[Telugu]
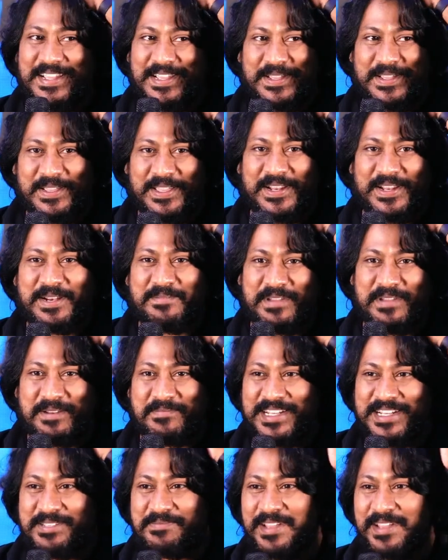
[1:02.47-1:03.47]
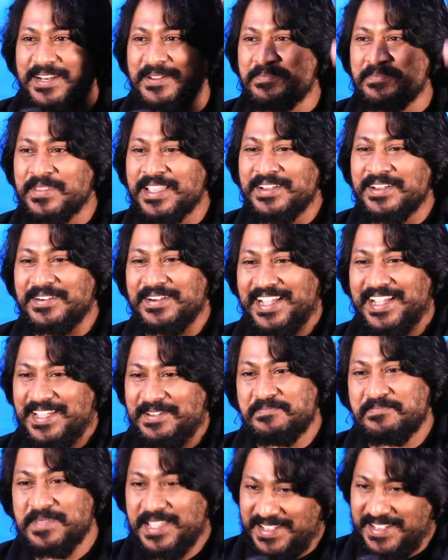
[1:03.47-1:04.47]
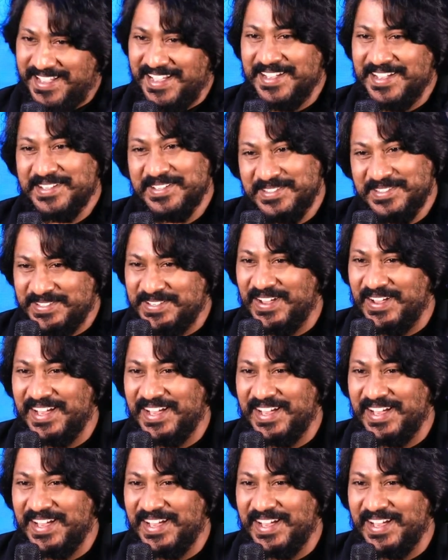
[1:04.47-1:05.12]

హీరోయిన్ పేరు మర్చిపోయాను ఓకే సారీ